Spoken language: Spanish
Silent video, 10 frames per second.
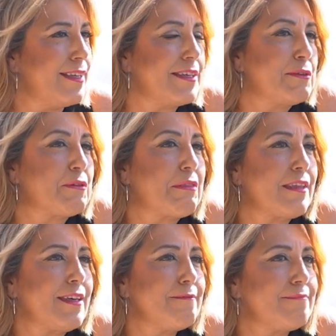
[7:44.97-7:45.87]
Y
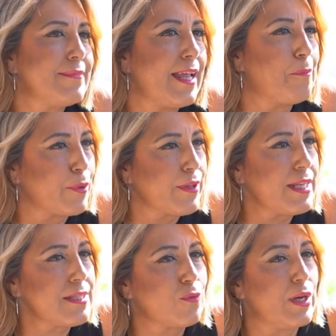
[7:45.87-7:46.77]
entonces el
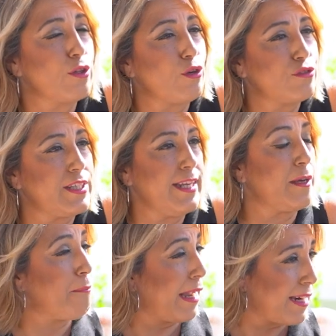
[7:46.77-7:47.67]
poder, cuando lo
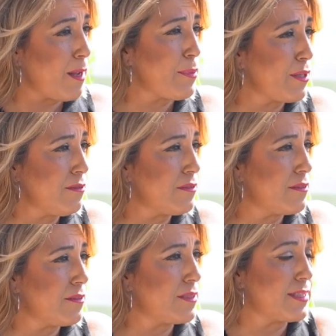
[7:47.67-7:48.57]
tienes, es más rápido,
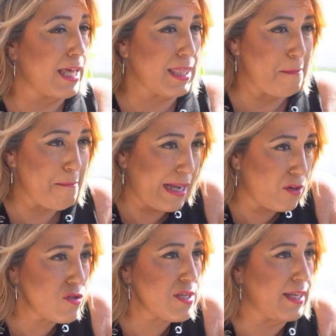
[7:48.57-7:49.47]
se hacen más
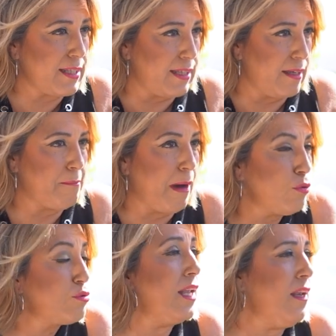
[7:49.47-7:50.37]
cosas y es más
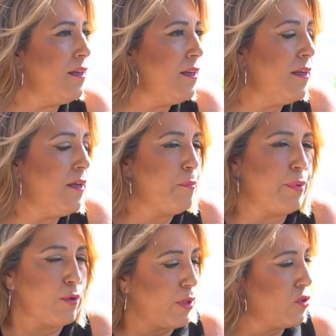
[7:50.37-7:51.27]
útil,
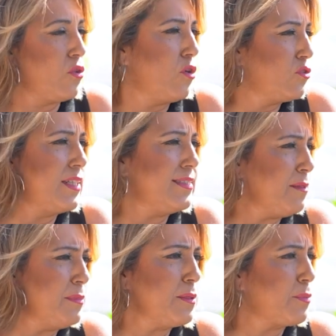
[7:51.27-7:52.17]
pero cuando no lo tienes
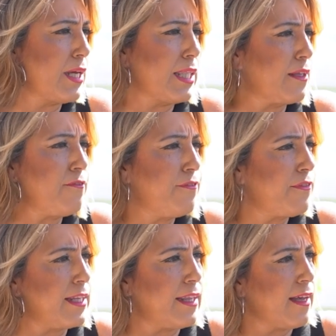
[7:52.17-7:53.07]
también se pueden hacer
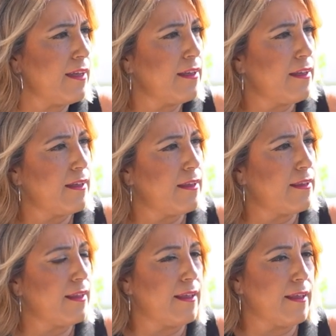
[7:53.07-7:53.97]
infinidad
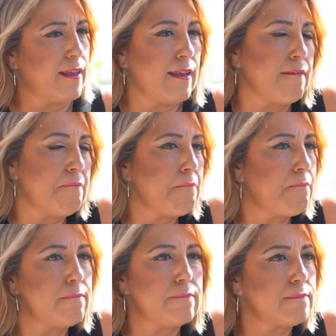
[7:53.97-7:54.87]
de
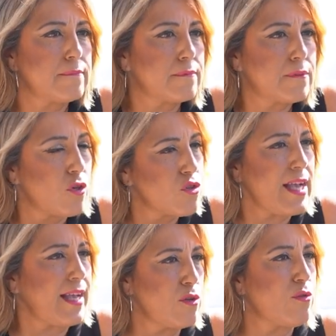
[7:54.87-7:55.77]

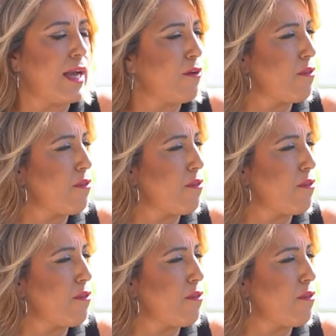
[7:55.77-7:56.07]
cosas que ayuden a